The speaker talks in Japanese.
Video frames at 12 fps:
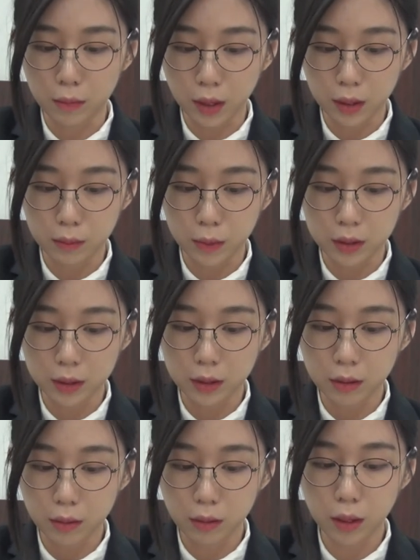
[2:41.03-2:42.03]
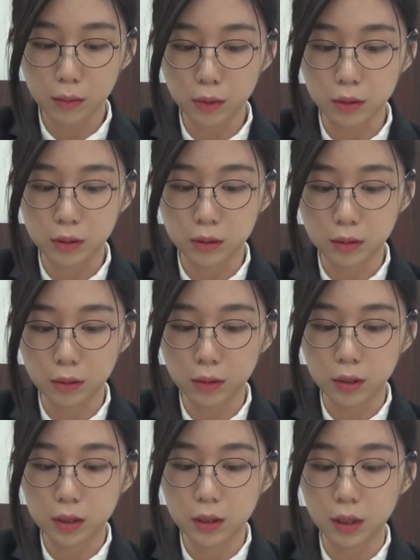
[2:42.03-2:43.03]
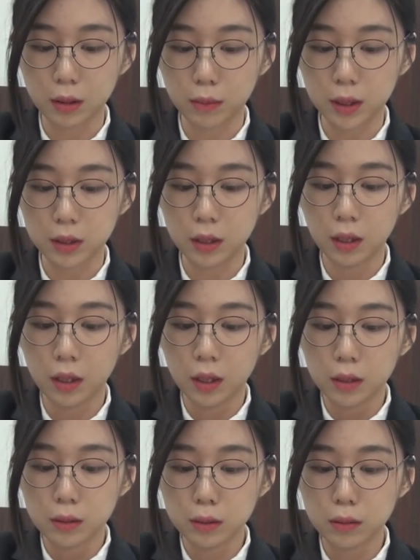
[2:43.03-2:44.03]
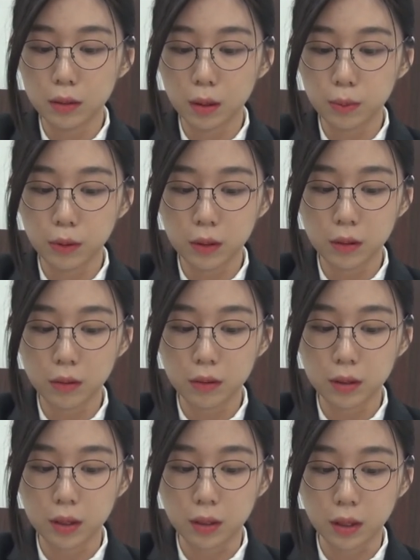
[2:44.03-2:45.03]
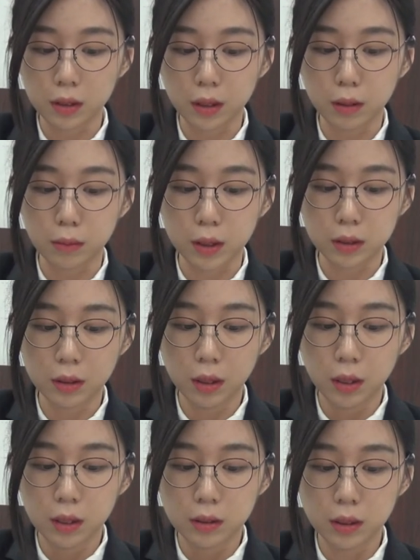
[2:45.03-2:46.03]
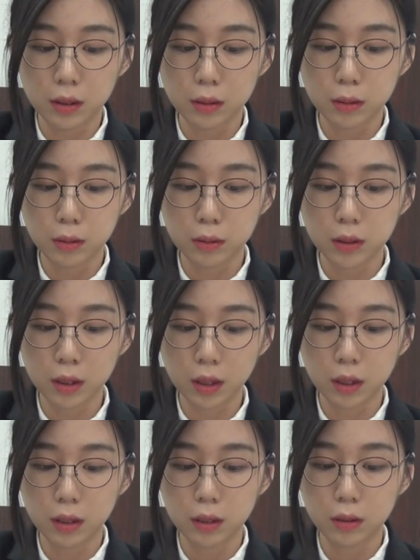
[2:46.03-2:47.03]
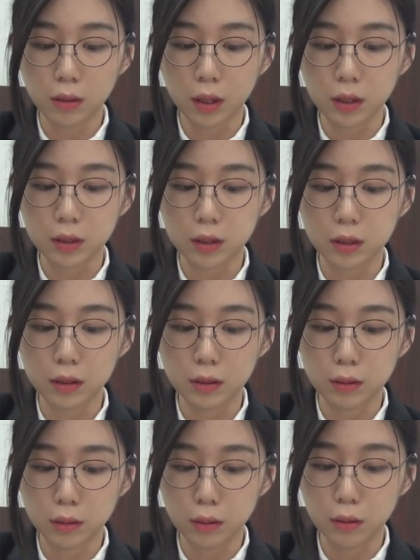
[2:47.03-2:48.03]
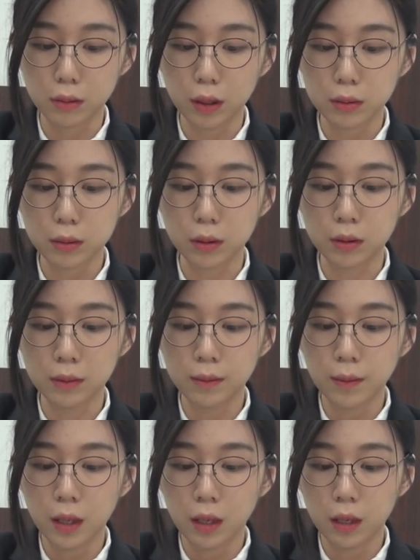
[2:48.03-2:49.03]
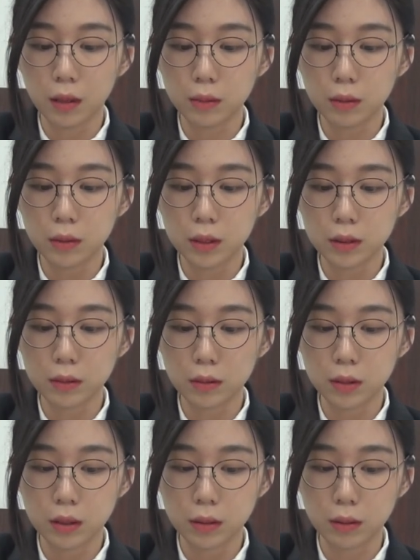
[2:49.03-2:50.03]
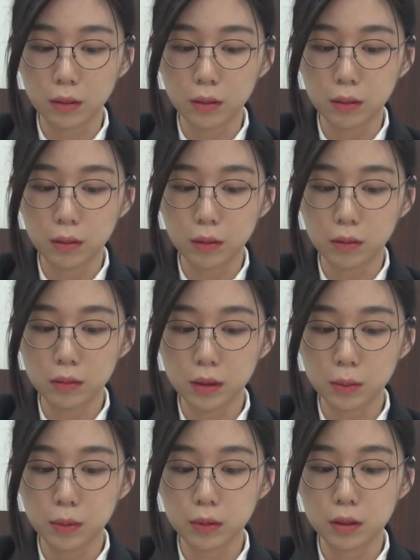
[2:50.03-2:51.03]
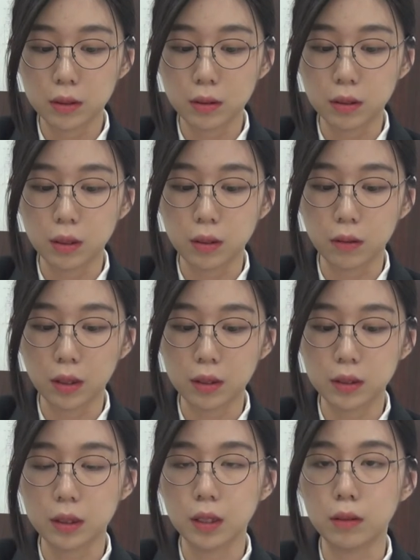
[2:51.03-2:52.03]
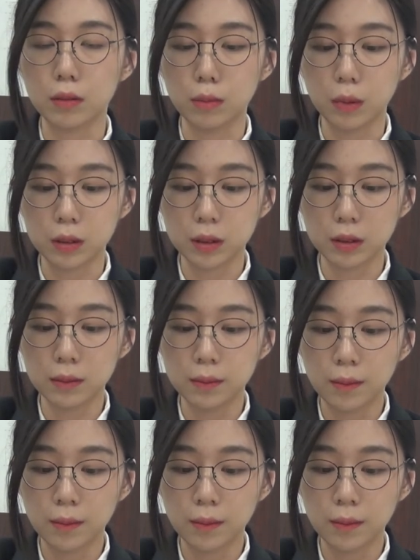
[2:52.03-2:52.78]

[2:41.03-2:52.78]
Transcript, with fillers: あります。今回も外になります。重要なポイントになっています。前作とのつながりの話を終わると、アウトラスト2のコンセプトについてお話ししたいと思います。